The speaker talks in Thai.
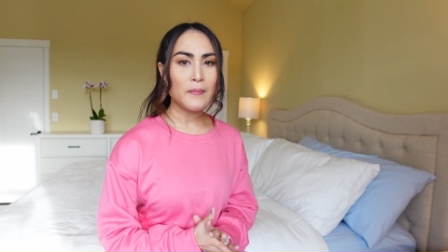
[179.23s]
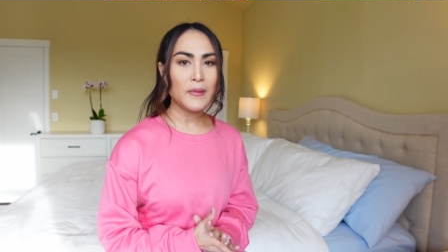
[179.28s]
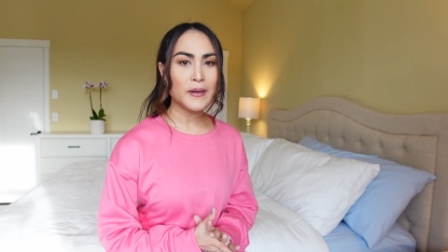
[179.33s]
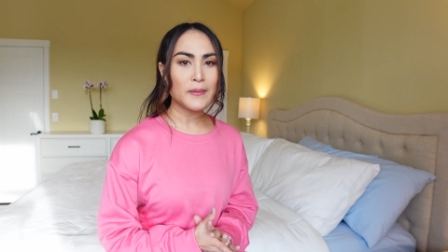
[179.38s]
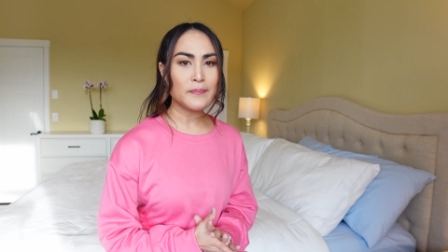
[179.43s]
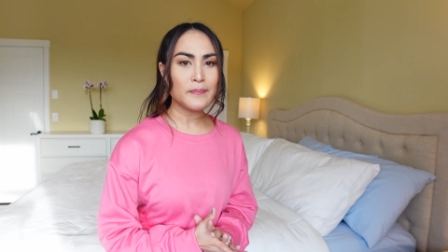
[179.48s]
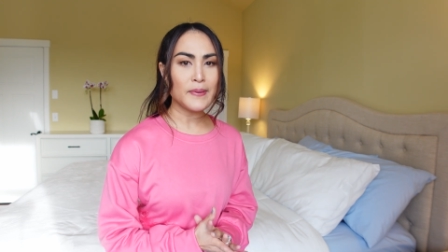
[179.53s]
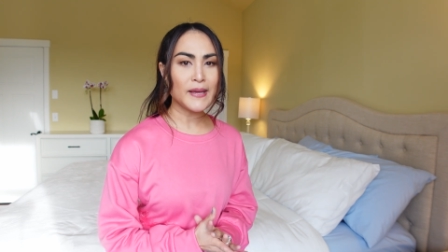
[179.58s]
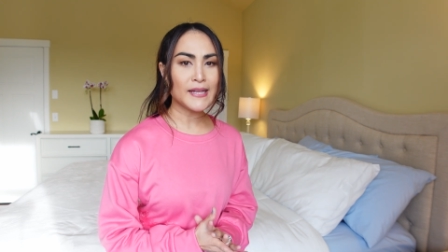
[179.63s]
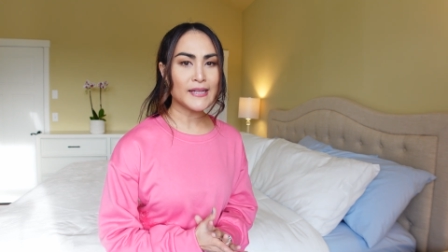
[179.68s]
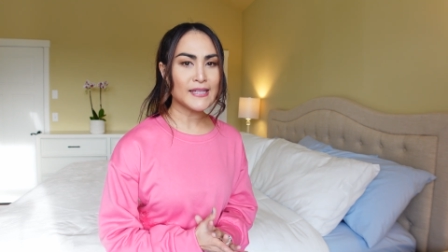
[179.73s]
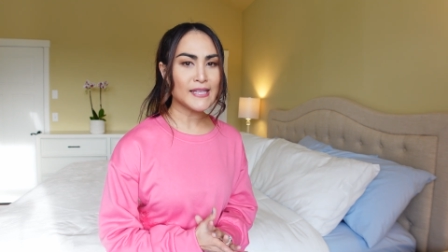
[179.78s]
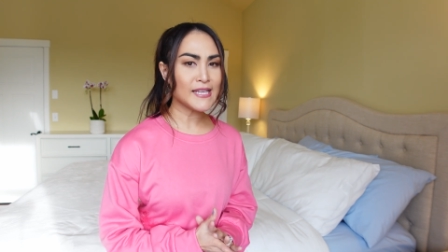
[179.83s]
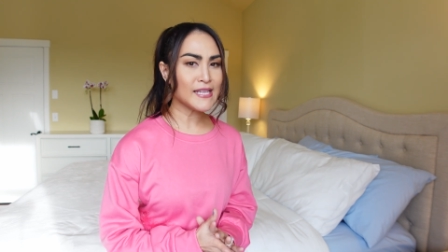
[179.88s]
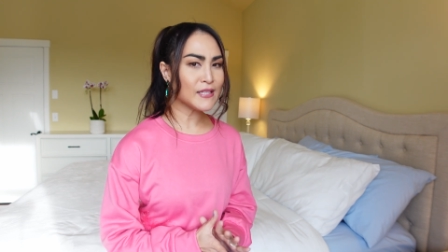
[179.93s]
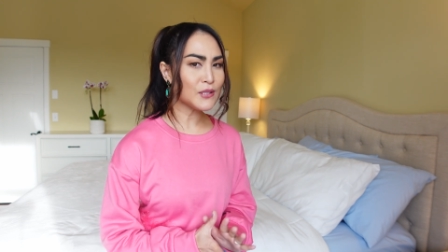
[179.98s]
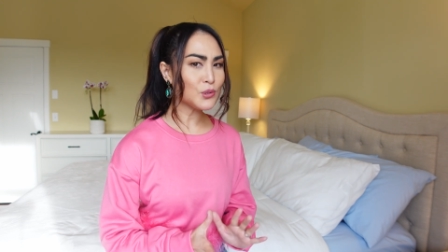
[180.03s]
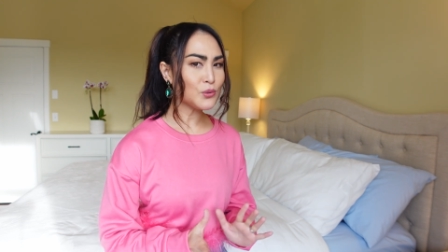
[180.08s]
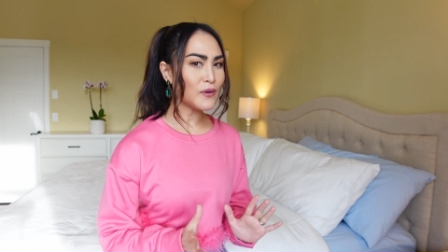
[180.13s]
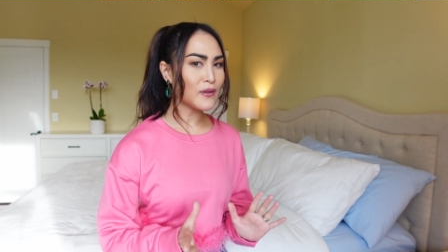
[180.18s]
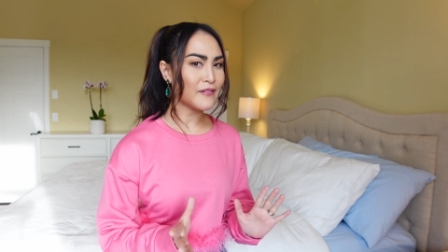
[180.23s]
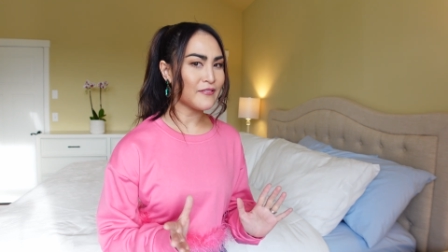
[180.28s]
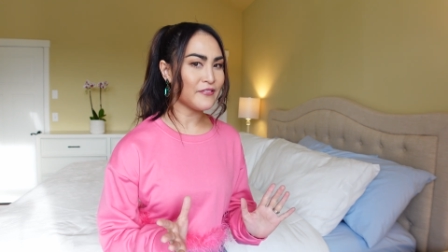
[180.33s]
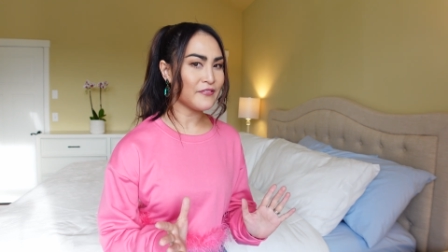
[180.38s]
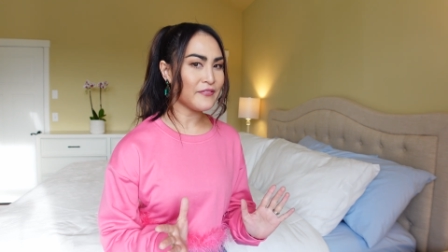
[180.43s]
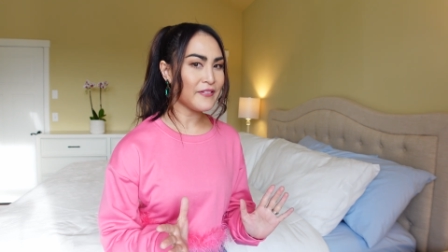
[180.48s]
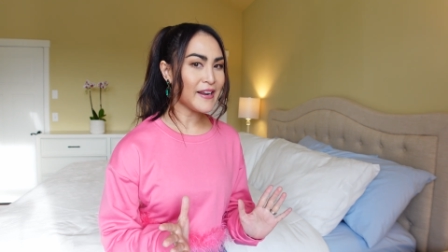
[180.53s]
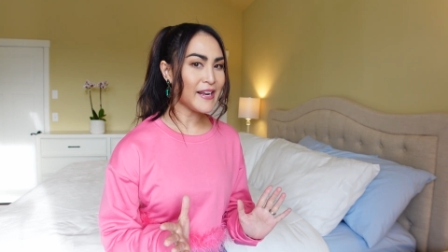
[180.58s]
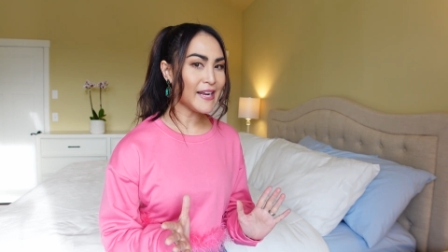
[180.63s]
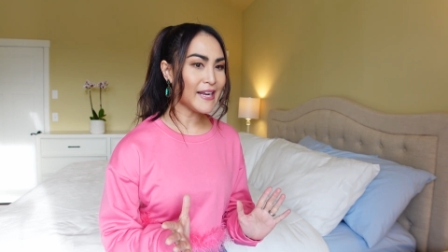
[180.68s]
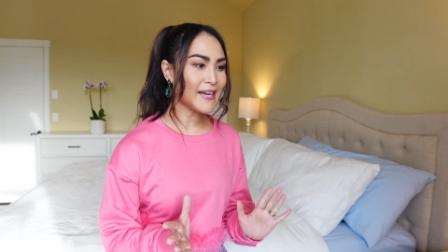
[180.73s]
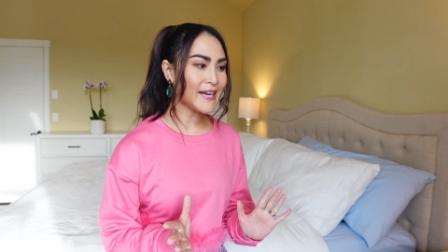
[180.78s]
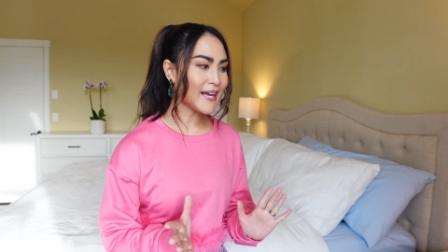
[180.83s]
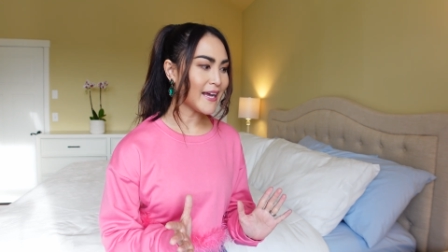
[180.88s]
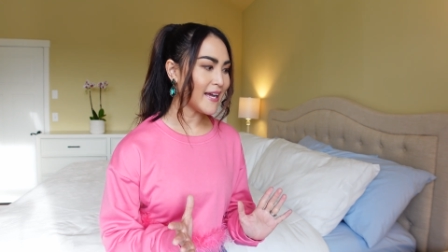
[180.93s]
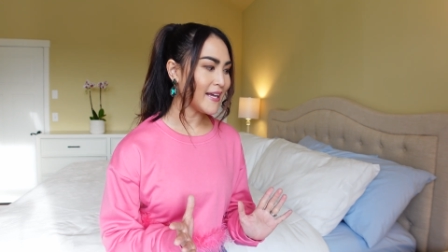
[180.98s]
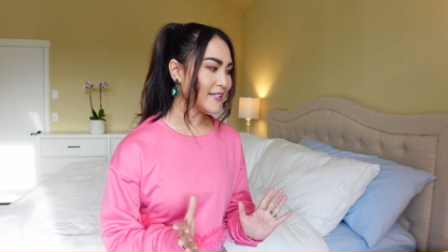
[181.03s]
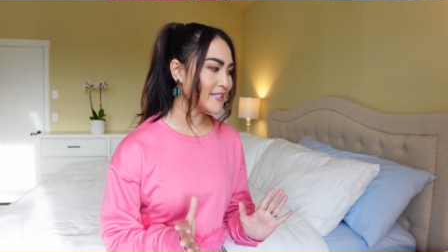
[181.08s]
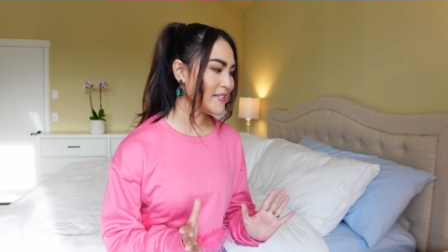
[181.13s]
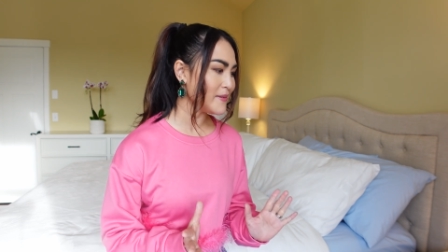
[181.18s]
มันเป็นที่ตรวจฟรี
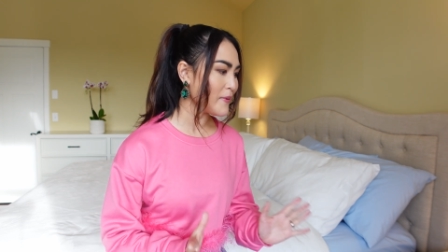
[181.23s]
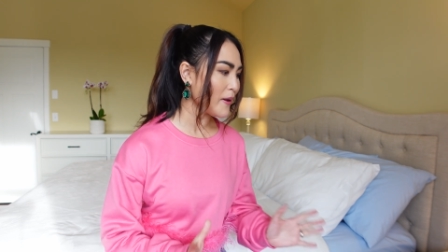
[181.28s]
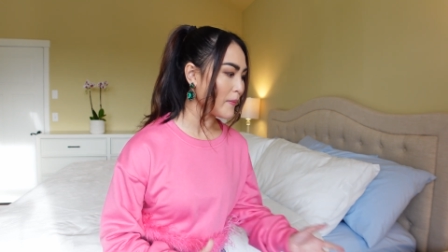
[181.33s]
นะคะ ที่